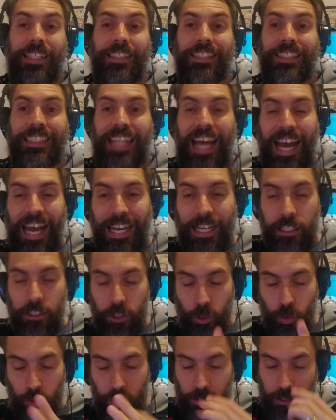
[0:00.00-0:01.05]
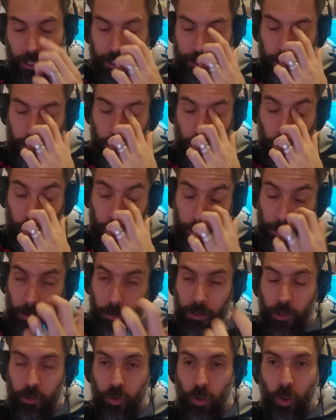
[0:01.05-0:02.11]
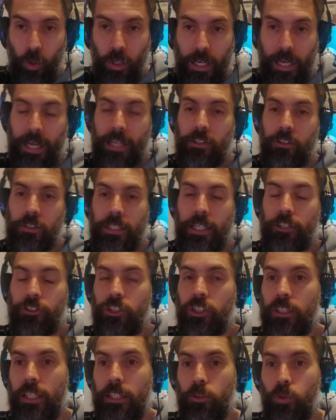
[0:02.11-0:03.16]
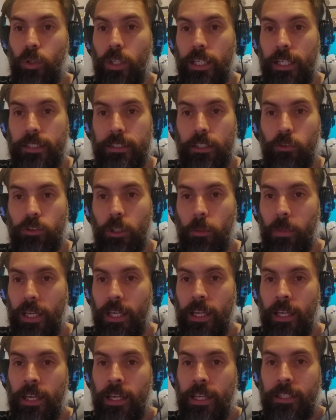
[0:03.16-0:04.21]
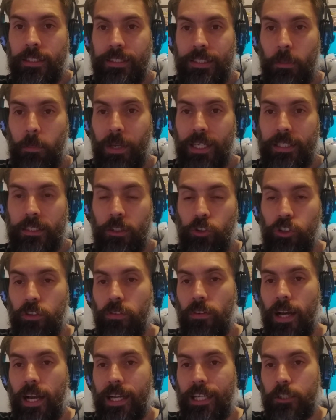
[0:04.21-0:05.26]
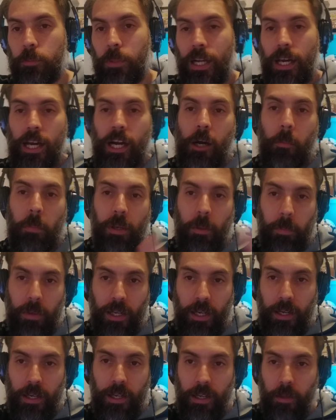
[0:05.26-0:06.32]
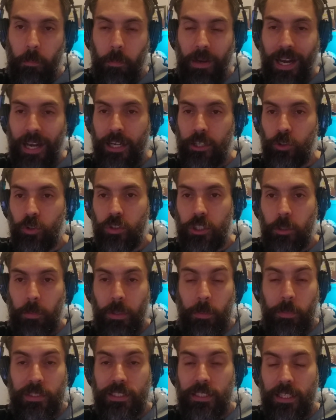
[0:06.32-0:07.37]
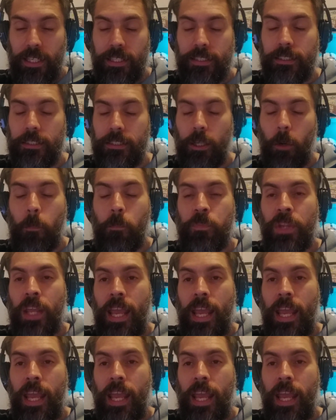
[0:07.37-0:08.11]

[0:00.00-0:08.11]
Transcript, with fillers: estar entre os 6 mil primeiros colocados, né? A gente tem toda a questão também de separação de vagas para ampla, para pardos e para PCDs, então